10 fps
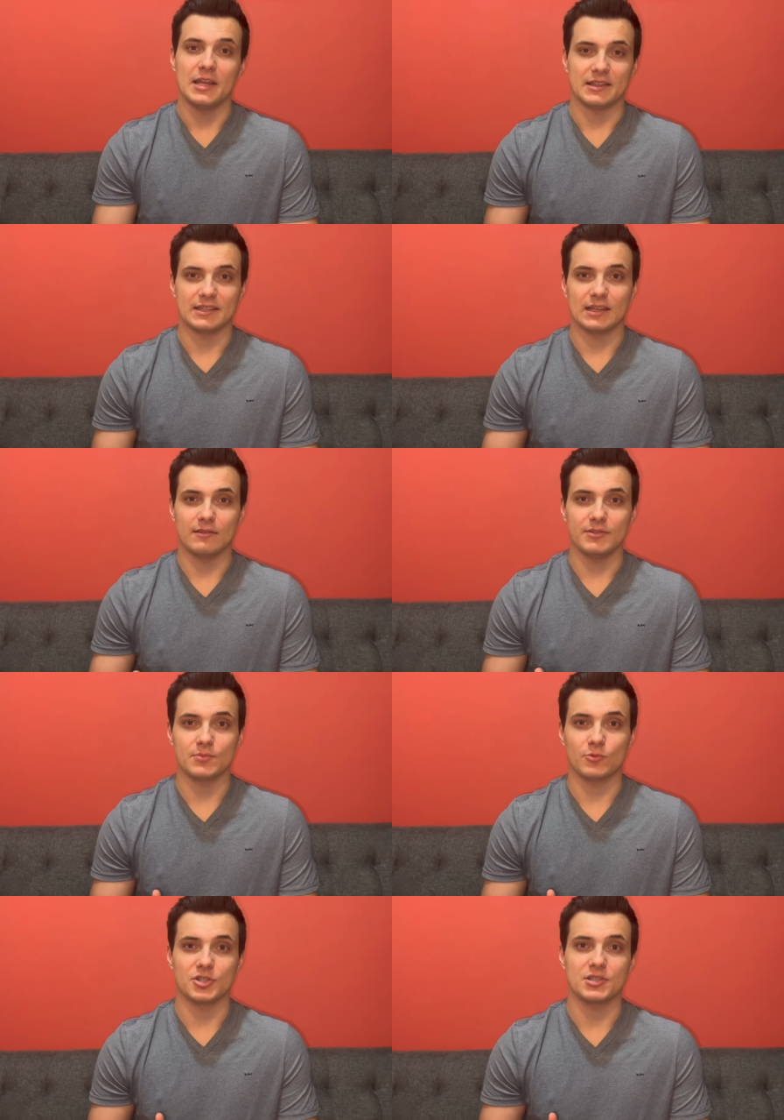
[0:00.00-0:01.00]
И тогда вы
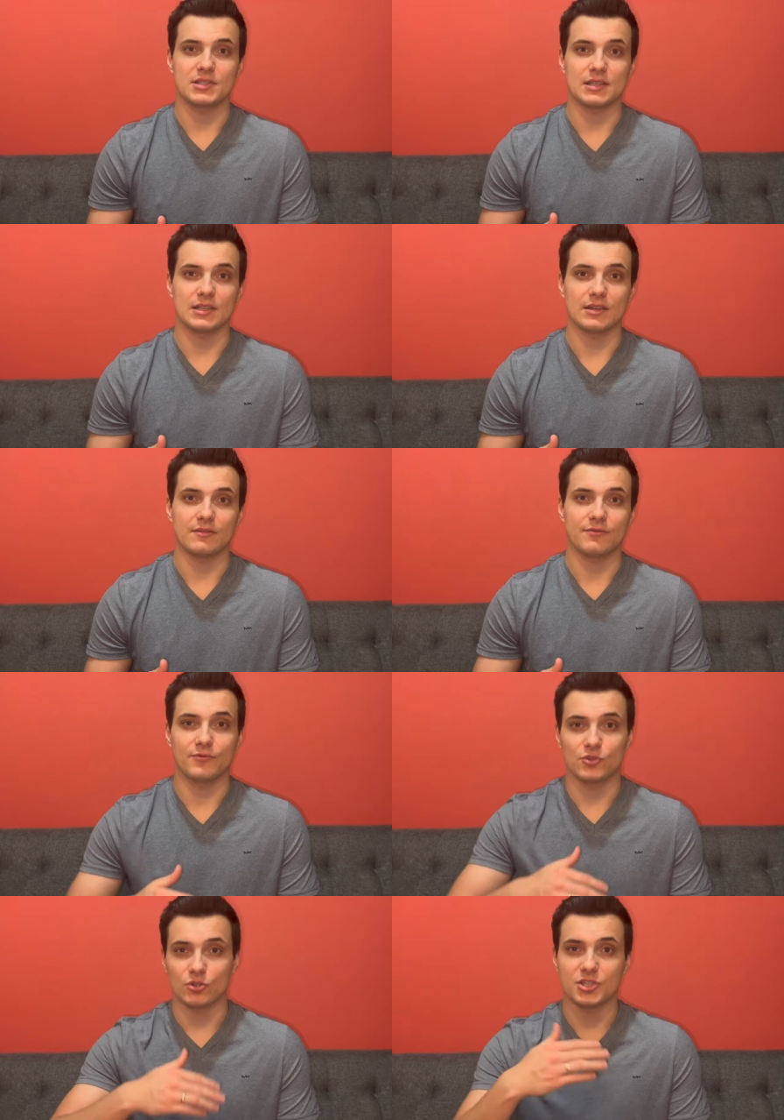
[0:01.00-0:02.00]
сможете
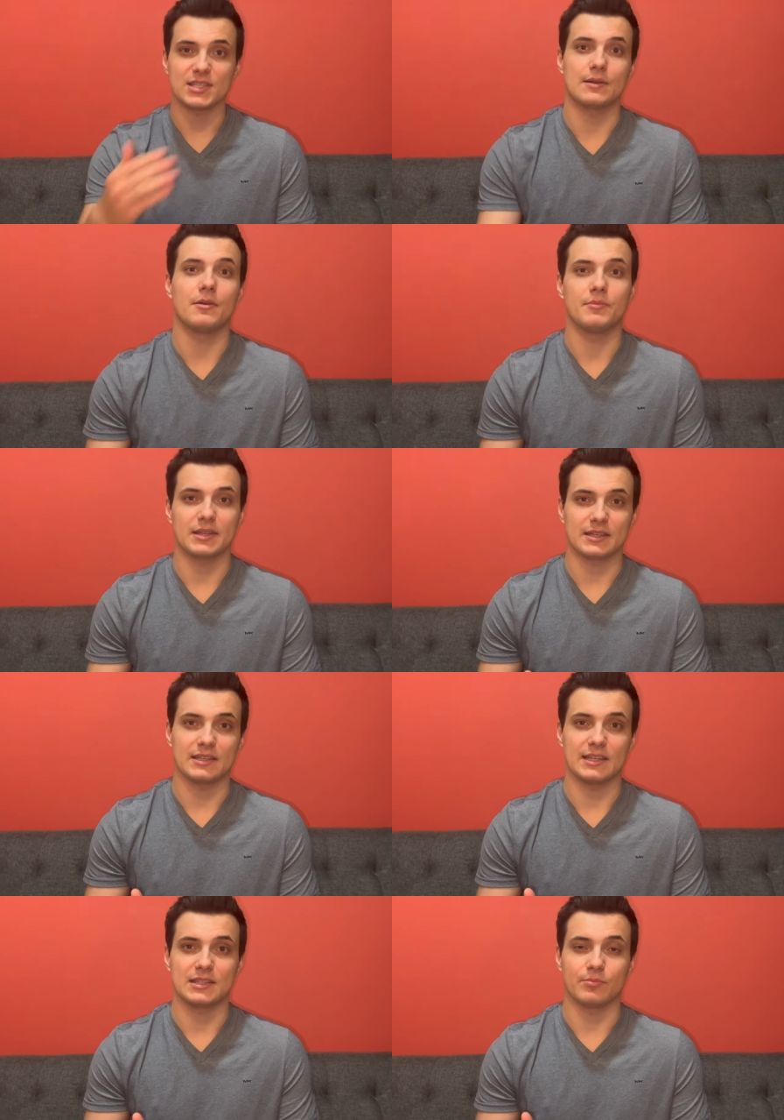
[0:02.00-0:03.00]
в тот же самый момент, когда
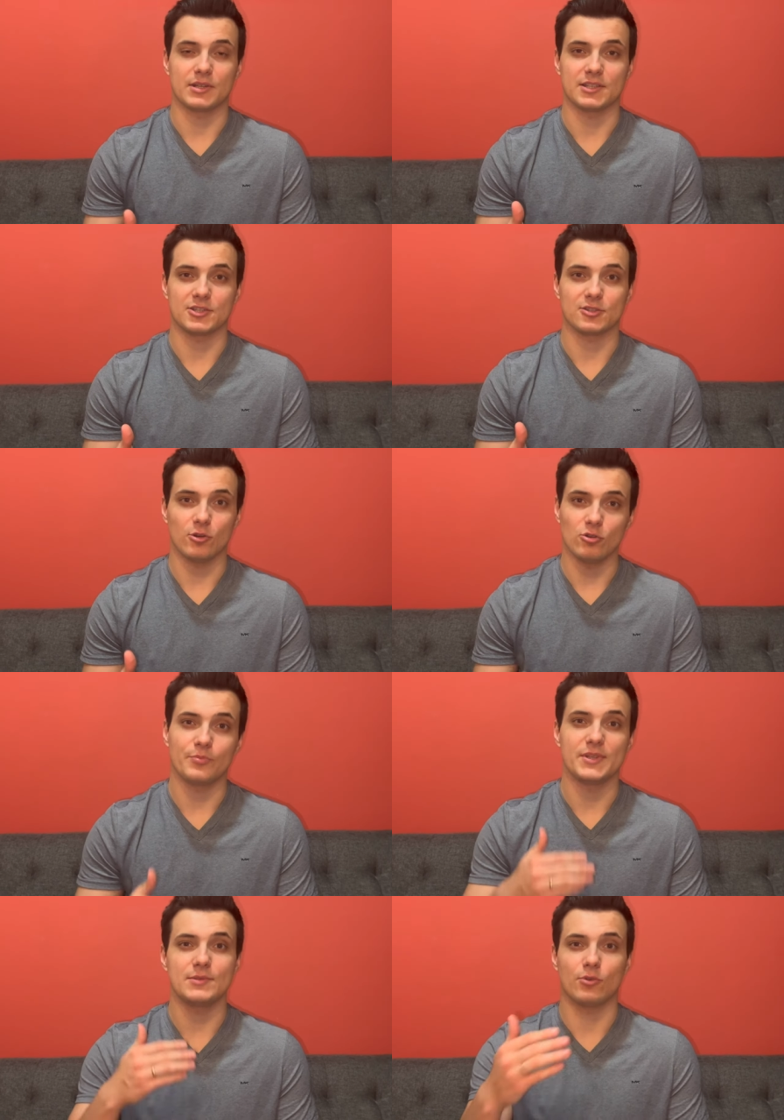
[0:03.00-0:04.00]
это произошло,
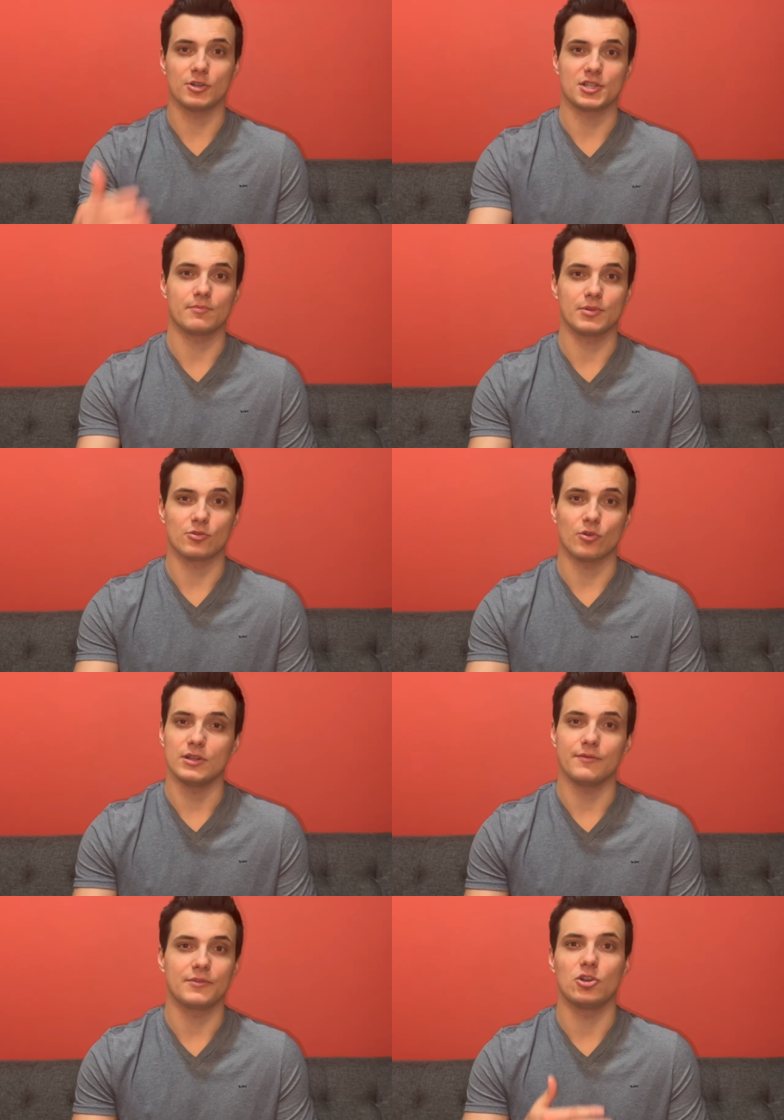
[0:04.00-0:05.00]
купить больше
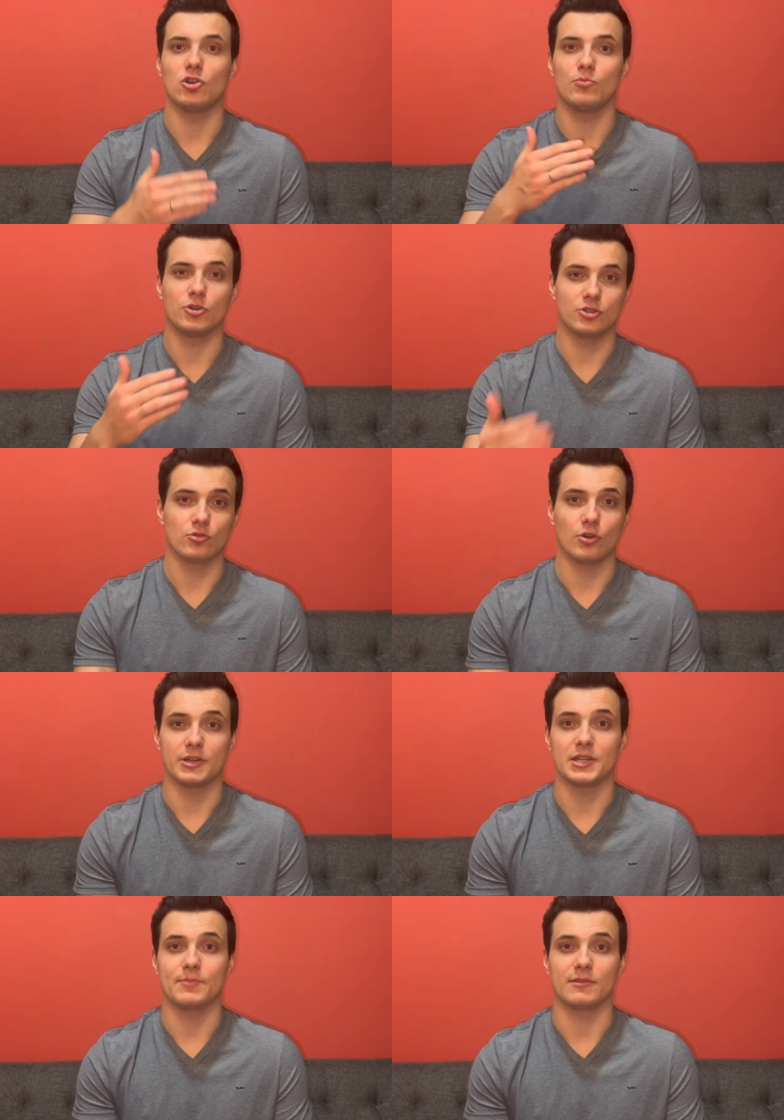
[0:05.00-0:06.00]
биткоинов или любой другой
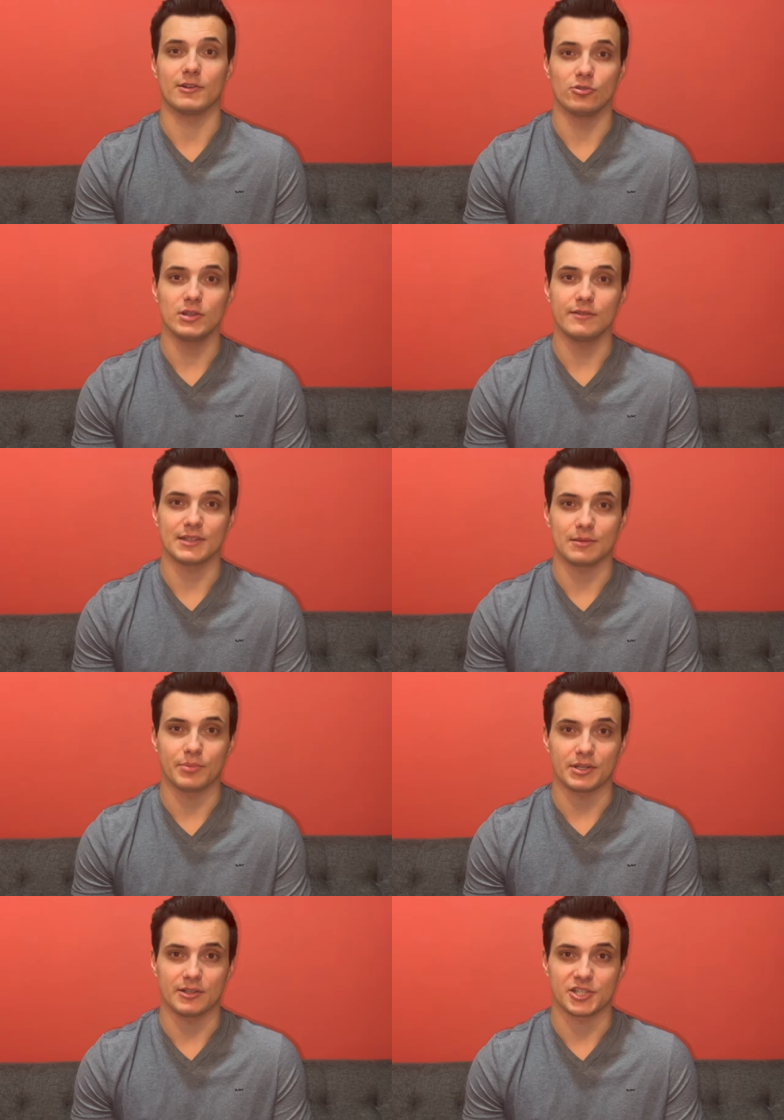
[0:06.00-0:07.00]
криптовалюты в этом
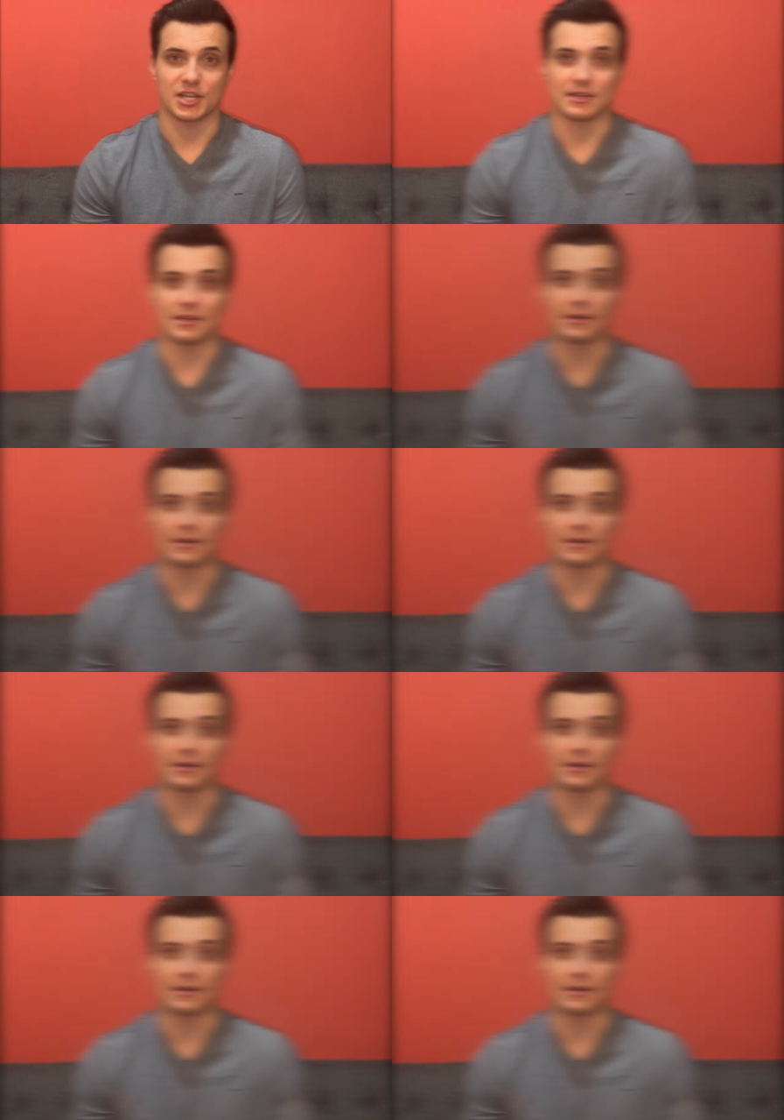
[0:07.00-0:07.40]
приложении.